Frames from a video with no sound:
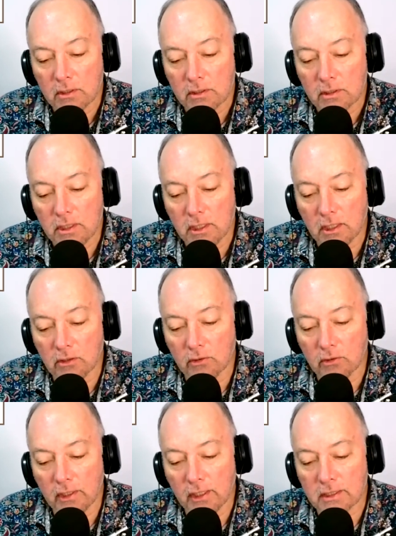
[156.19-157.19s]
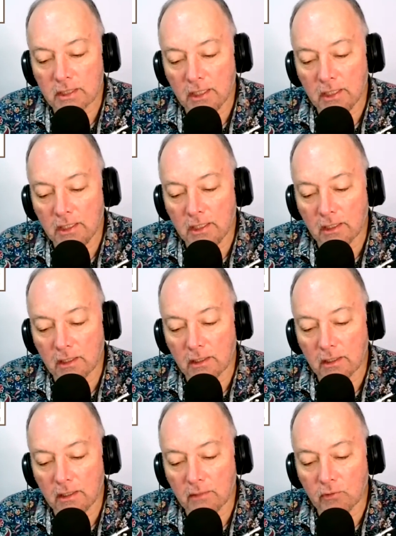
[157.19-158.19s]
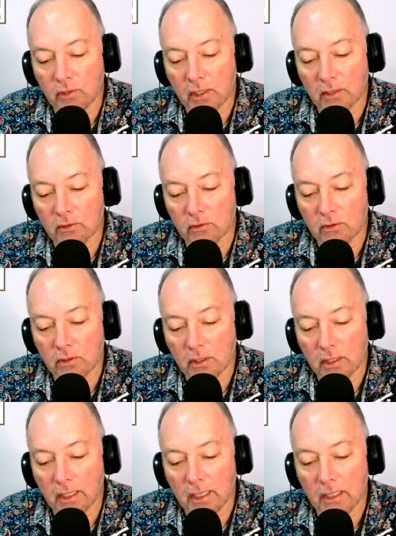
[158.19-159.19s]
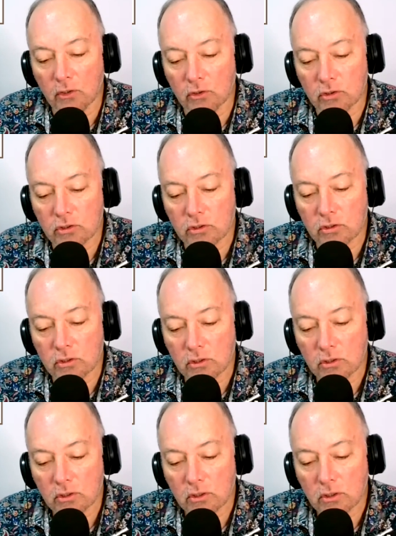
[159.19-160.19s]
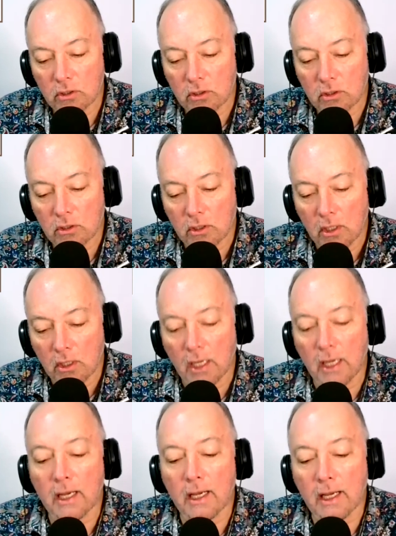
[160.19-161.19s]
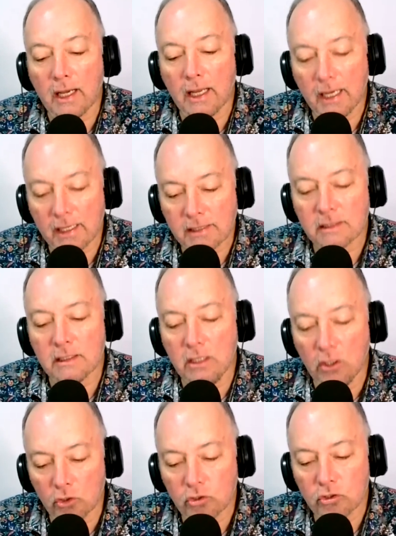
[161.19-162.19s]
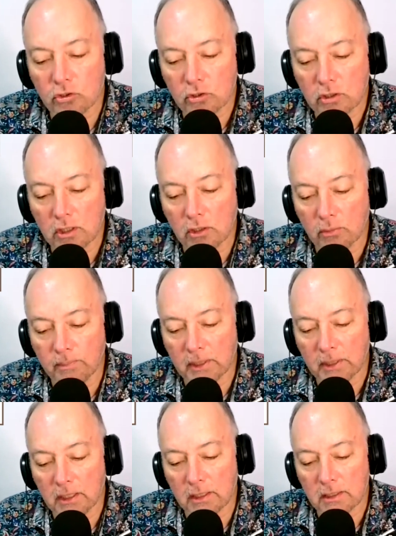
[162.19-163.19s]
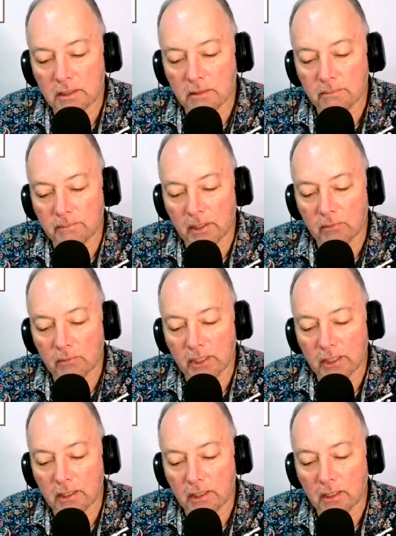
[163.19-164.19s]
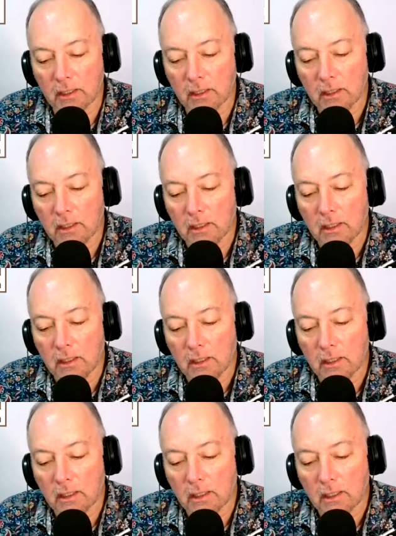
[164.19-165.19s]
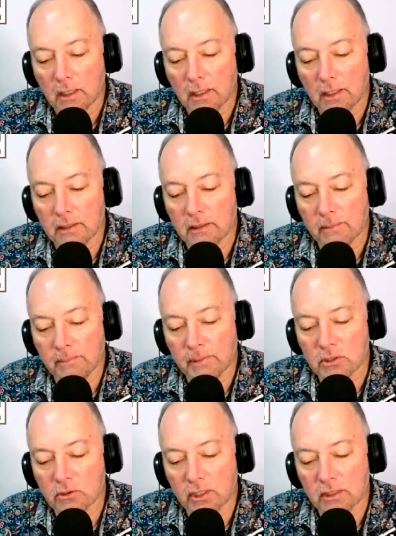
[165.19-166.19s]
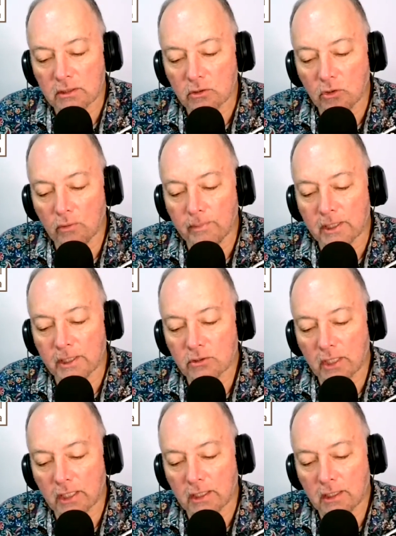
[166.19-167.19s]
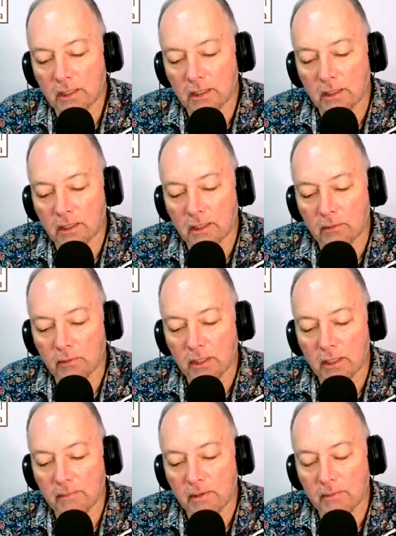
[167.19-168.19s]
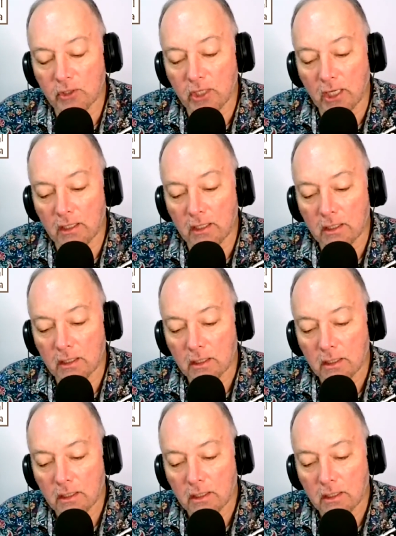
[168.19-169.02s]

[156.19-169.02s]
Siguiendo esa línea, he buscado a los, a, las y los que nos pertenecen para homenajear a estas personas o personajes que dejan huella memorial